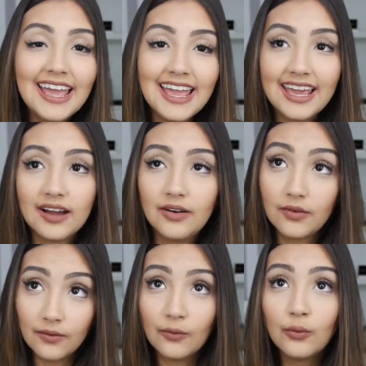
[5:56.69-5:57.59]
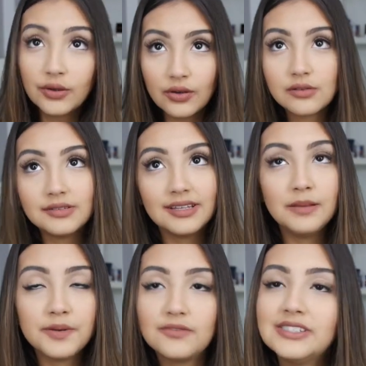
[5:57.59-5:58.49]
é, o que eu
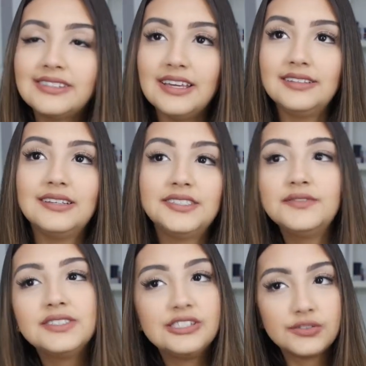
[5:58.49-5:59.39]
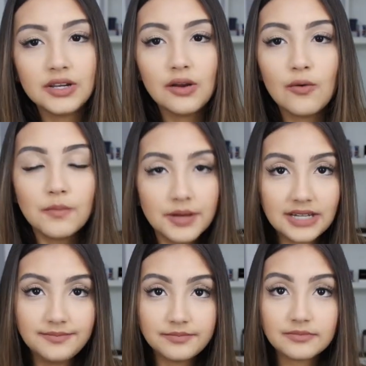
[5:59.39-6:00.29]
aconselho para vocês é se vocês forem
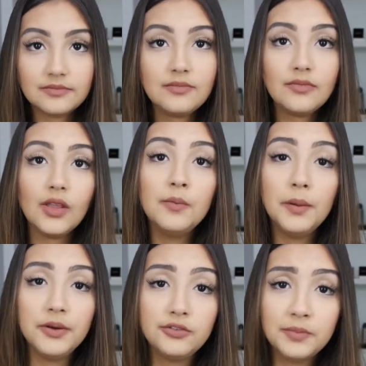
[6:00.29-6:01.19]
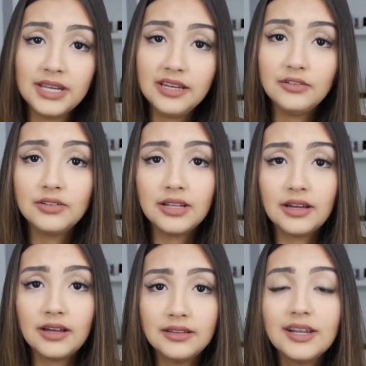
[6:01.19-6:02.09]
comprar o papel de parede
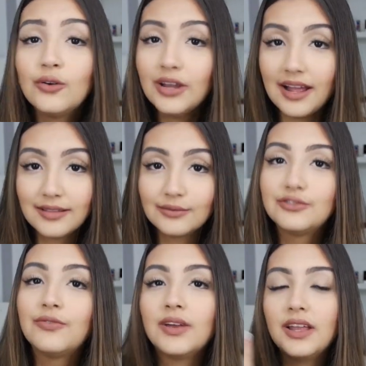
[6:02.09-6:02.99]
na Decoratons, que